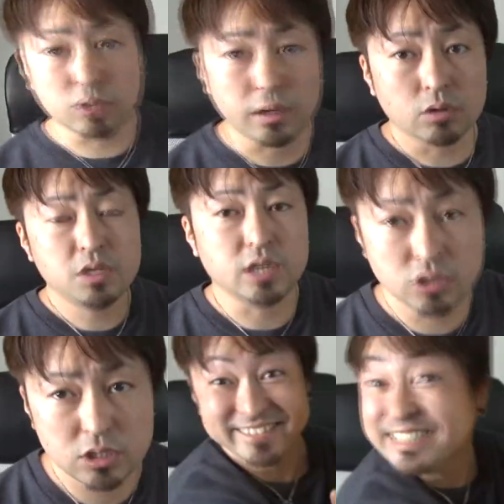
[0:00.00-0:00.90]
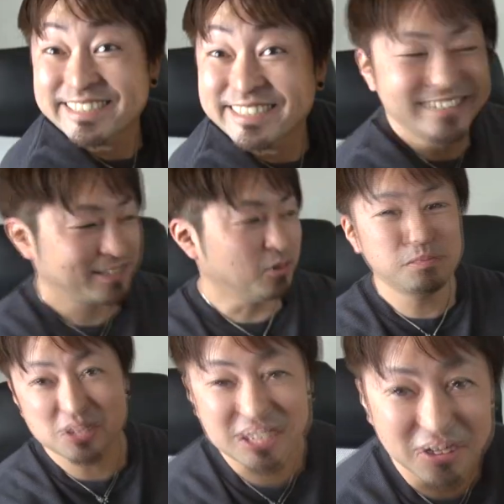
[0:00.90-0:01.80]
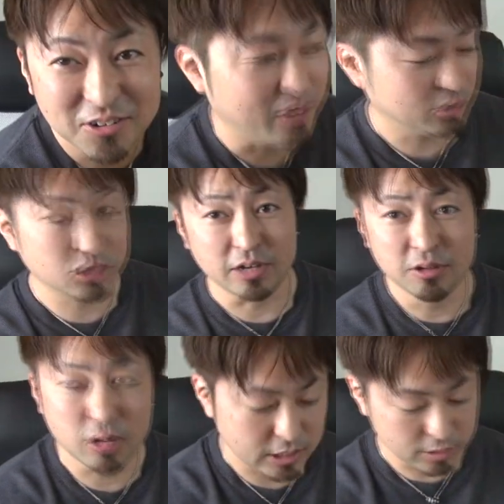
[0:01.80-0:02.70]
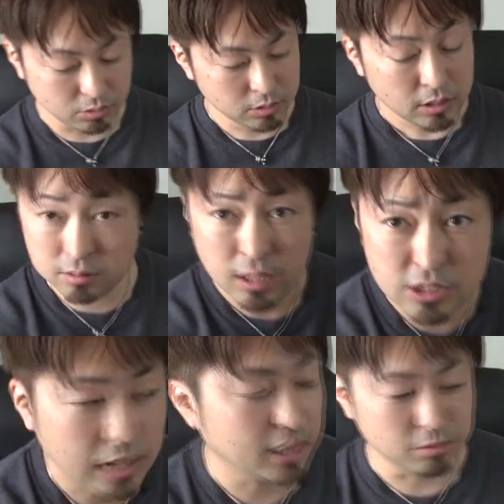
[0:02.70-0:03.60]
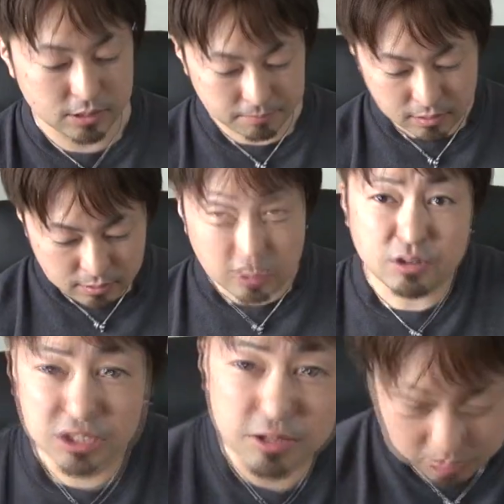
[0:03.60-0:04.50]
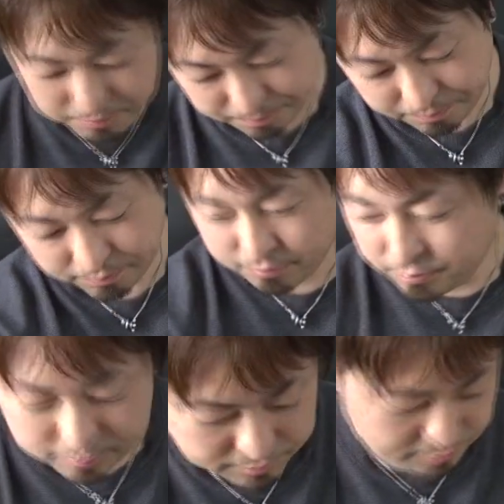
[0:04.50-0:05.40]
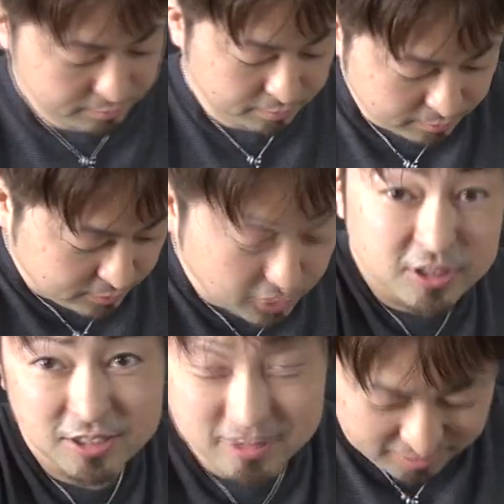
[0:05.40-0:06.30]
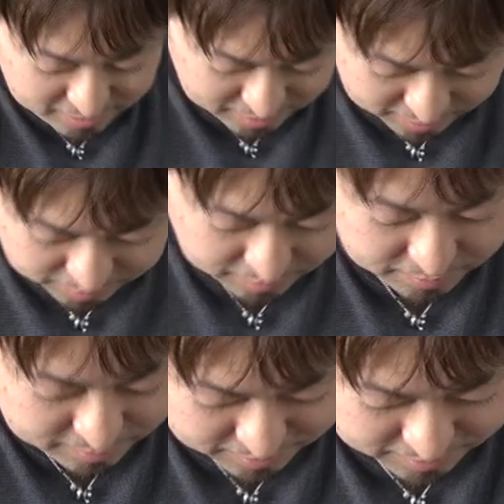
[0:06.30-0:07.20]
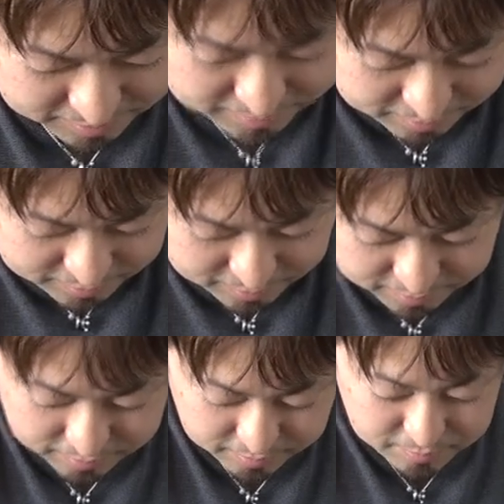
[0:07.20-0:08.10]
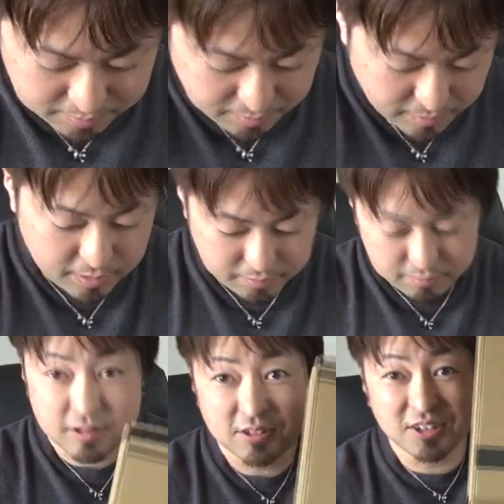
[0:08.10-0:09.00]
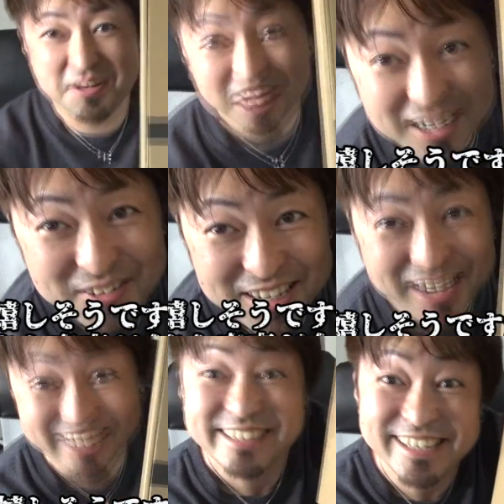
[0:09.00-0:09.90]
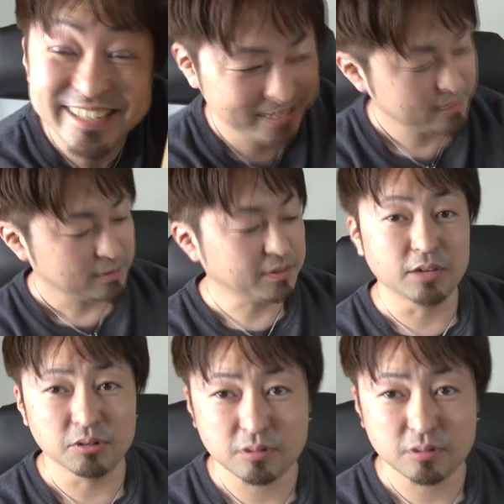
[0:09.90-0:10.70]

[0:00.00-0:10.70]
ンバという楽器があって、それをね、ちょっと買ったんで紹介したいという動画なんですけども、いや、このね、カメラのマイクがね、本当に最近、取れてる時と取れない時があって、